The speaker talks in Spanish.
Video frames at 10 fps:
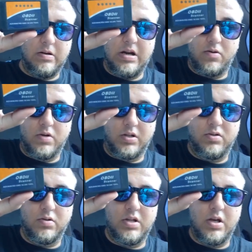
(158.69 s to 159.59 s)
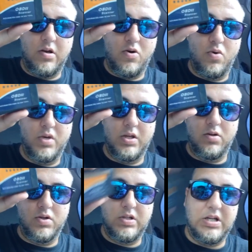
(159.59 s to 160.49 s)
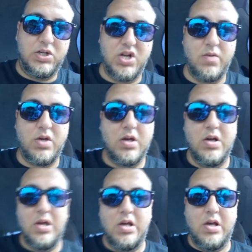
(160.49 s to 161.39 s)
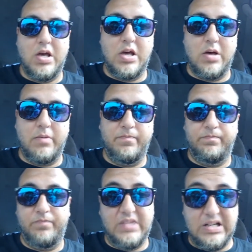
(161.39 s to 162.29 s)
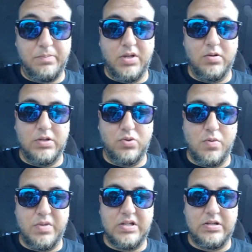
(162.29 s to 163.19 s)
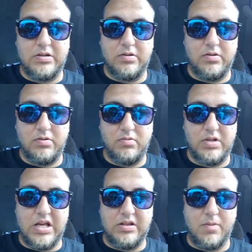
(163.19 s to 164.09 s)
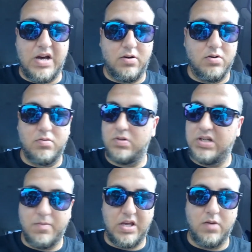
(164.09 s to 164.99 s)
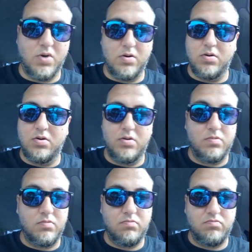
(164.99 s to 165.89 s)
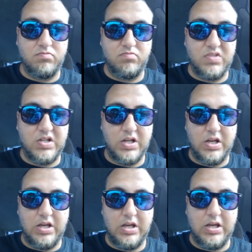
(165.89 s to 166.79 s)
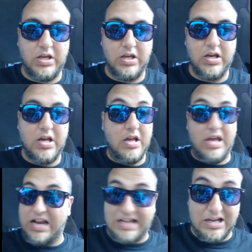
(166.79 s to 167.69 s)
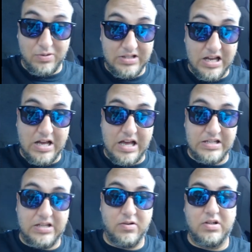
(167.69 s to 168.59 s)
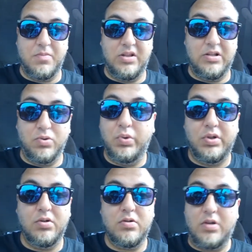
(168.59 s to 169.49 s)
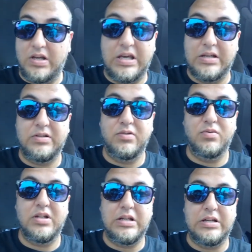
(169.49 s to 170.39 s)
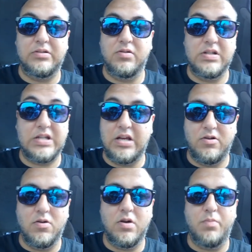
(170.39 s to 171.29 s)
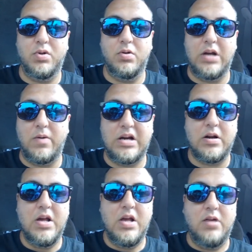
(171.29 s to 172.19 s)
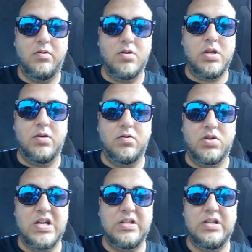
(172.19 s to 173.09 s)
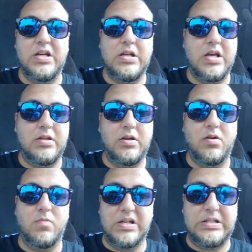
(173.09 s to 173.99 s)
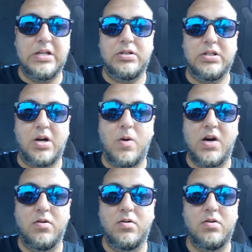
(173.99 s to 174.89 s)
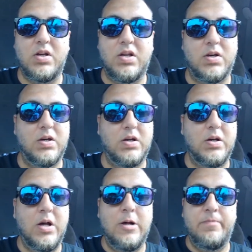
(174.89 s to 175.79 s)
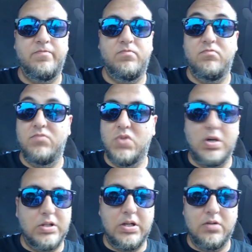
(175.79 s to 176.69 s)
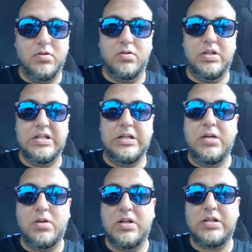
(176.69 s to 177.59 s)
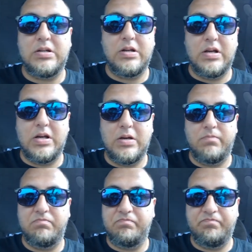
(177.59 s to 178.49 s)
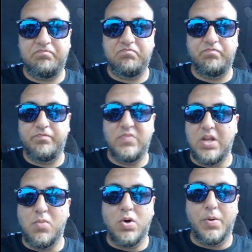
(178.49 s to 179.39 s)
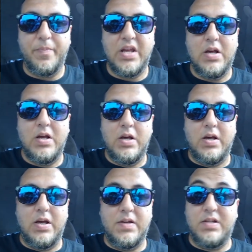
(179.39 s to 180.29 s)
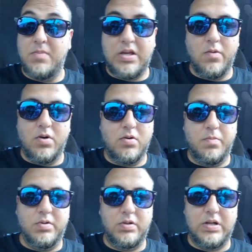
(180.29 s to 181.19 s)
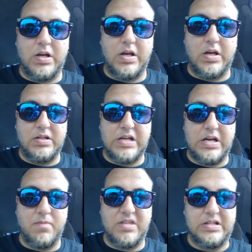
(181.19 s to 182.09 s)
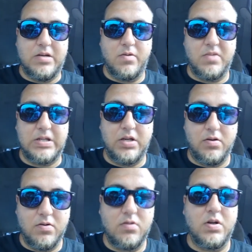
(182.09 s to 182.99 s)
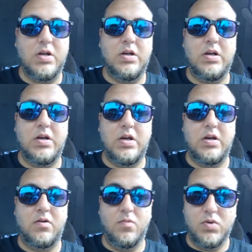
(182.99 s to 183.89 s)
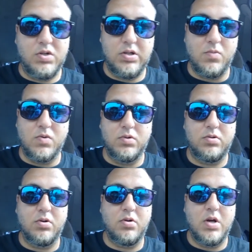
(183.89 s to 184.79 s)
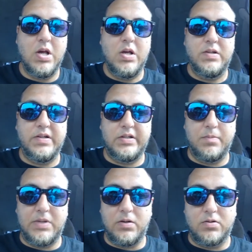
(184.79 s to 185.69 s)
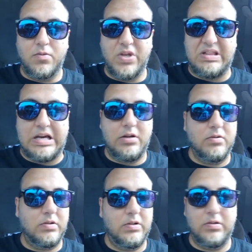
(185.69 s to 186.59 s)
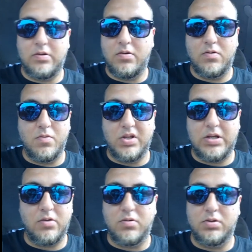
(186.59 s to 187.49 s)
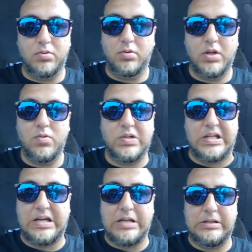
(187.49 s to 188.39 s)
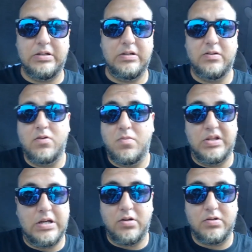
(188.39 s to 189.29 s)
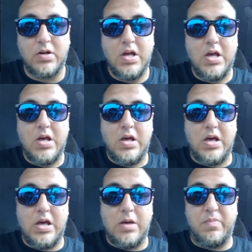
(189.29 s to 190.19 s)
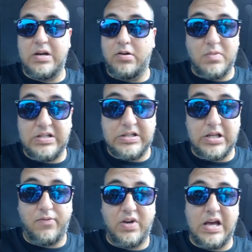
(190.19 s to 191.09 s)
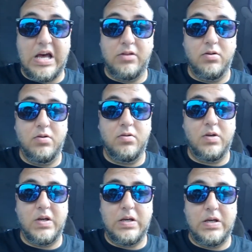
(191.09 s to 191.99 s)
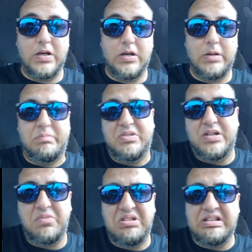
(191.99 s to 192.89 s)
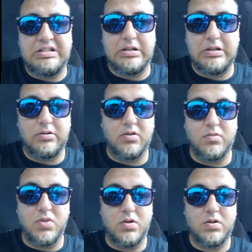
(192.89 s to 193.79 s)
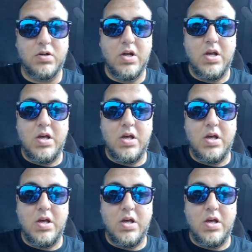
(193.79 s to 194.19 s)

la conexión de OBD2 del Chevy. les pido disculpas de antemano si me equivoco, si el carro está asquerosamente sucio, que esa es una de las cosas que no lo he podido lavar, no he tenido chance, he tenido bastante trabajo, eh, no he tenido días libres, eh, ni modo. Eh, si me equivoco, pues si alguien más sabe más que yo, eh, con muchísimo gusto se aceptan los comentarios, si son comentarios constructivos adelante, si son comentarios para eh, para nomás estar fregando, eh, pues evítense de todos modos,